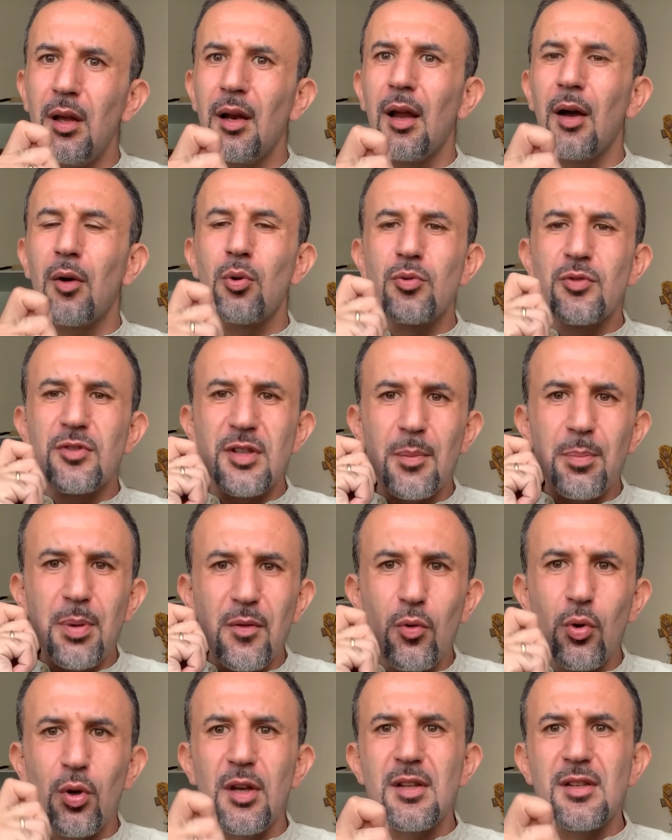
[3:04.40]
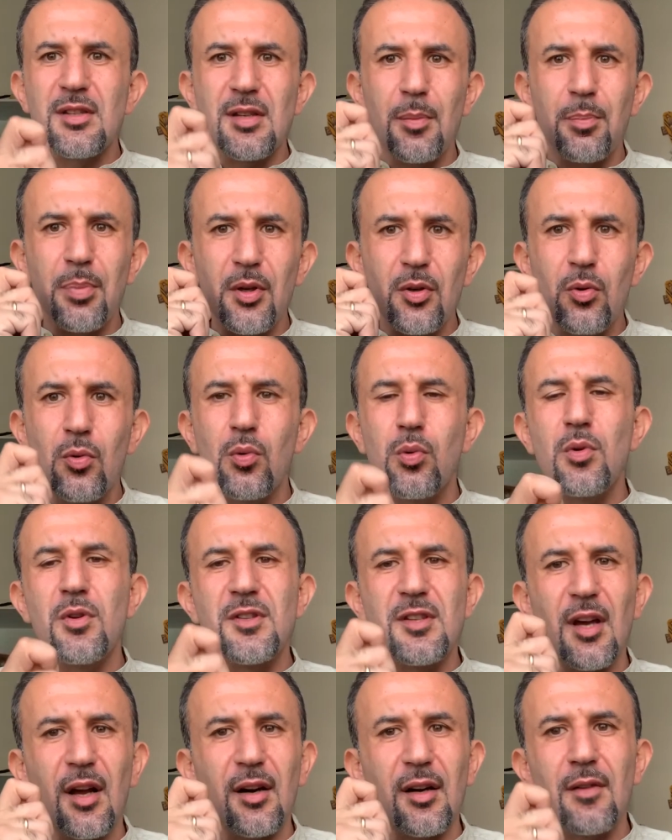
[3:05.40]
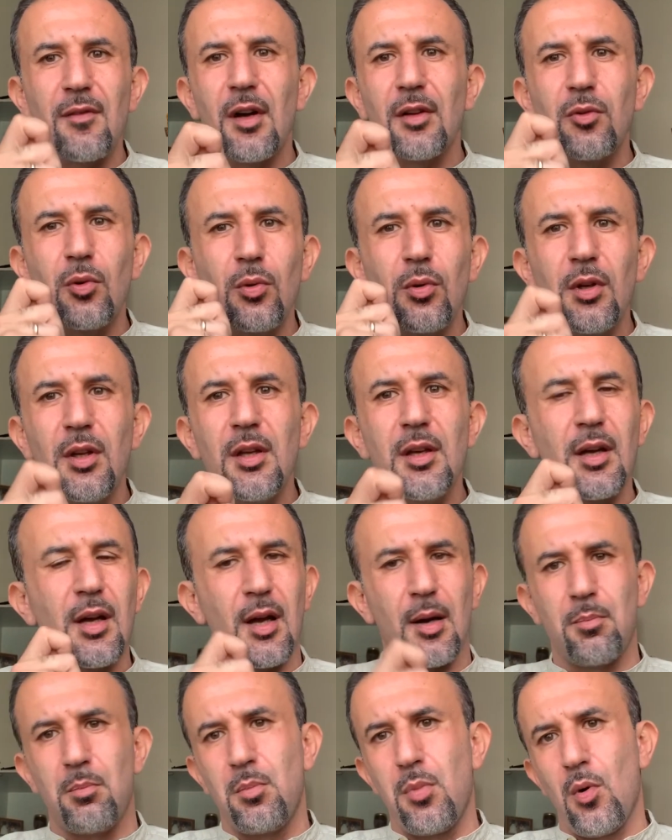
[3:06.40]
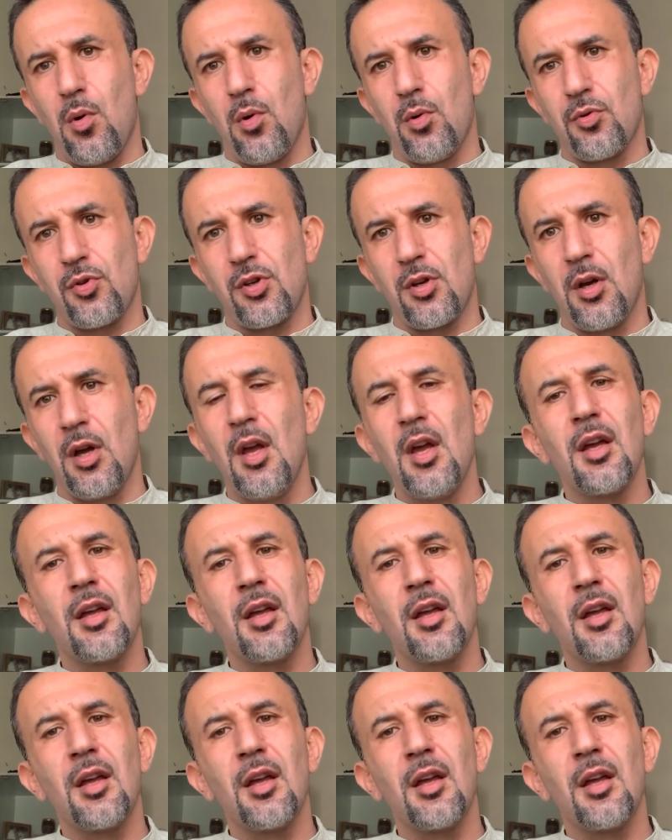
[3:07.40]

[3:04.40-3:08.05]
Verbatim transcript: la consapevolezza per cui sei arrivato lì in Cambogia,